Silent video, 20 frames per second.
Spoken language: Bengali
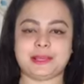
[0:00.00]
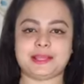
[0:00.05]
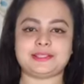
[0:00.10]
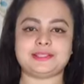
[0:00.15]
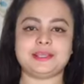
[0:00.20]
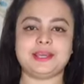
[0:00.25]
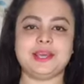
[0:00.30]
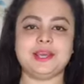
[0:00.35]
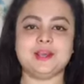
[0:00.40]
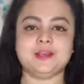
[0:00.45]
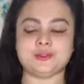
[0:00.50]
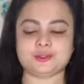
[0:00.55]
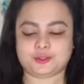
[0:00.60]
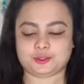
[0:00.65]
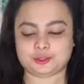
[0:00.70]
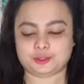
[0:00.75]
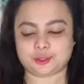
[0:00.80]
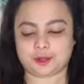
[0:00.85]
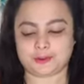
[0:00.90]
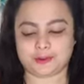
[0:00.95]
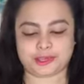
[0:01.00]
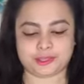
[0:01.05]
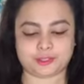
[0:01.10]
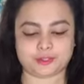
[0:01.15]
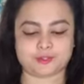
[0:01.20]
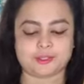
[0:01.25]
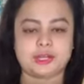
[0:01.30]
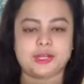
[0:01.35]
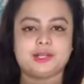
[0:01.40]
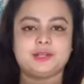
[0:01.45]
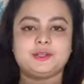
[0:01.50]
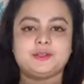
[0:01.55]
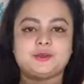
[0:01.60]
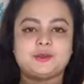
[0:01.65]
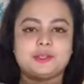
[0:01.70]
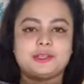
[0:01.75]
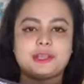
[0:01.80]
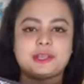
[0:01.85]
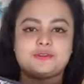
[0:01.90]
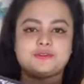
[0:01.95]
প্রাইজে তো সবাই একটু আর্লি
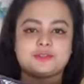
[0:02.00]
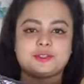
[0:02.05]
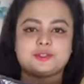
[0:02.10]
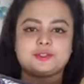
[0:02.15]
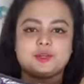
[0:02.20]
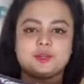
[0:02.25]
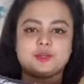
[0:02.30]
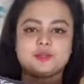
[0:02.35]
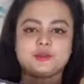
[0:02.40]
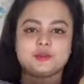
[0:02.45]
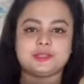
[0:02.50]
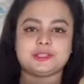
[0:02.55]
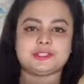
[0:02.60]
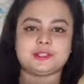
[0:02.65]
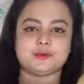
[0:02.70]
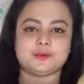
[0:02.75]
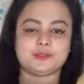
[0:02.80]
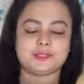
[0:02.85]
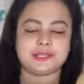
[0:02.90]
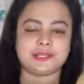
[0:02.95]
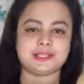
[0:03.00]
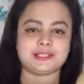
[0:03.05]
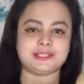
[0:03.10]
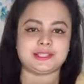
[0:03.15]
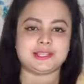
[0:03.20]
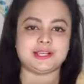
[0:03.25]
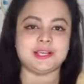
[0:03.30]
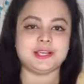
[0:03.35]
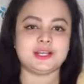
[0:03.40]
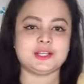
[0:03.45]
করে লাইফটা জয়েন হয়ে যাও ঠিক আছে